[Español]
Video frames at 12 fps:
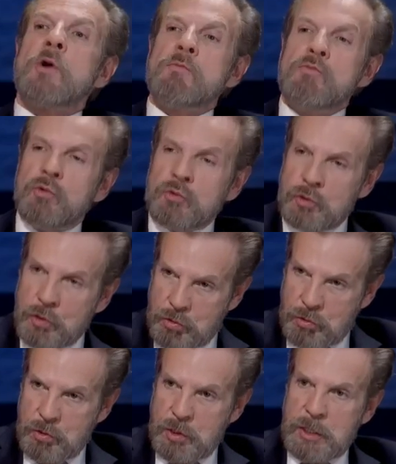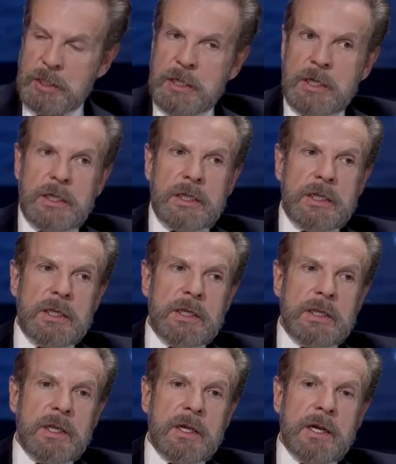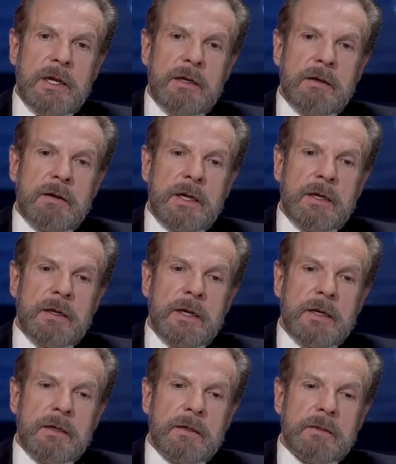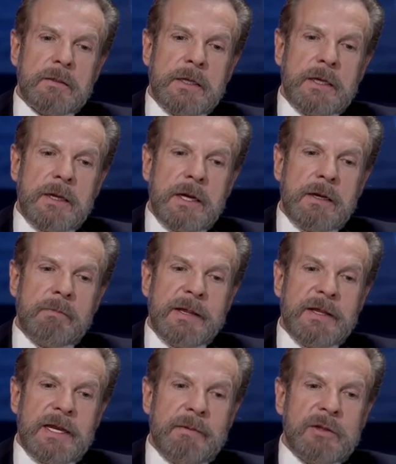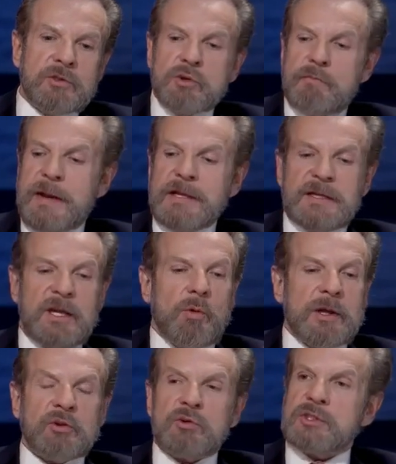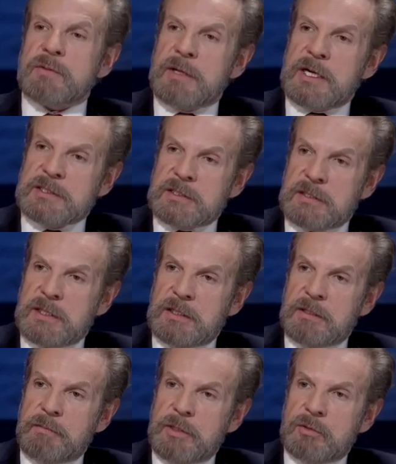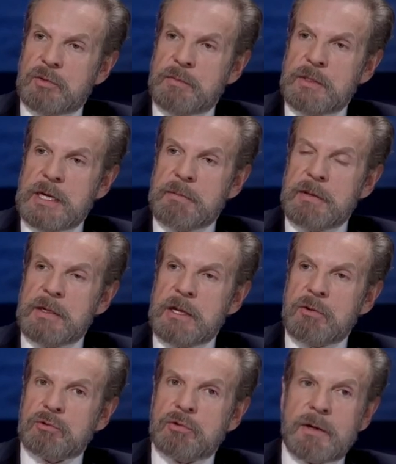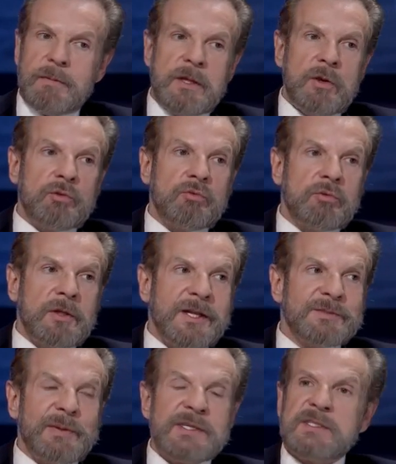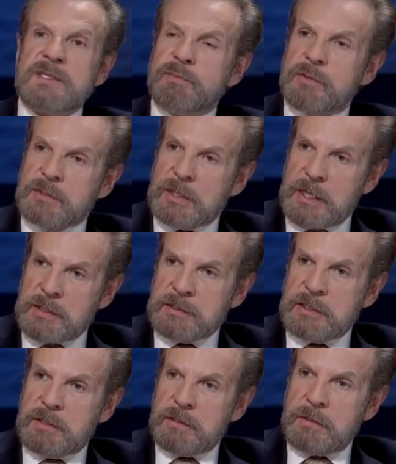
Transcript: el mundo y el, el, el, el medicamento son 24 semanas de tratamiento. A mí la, doctora me dijo, tú tienes principios de cáncer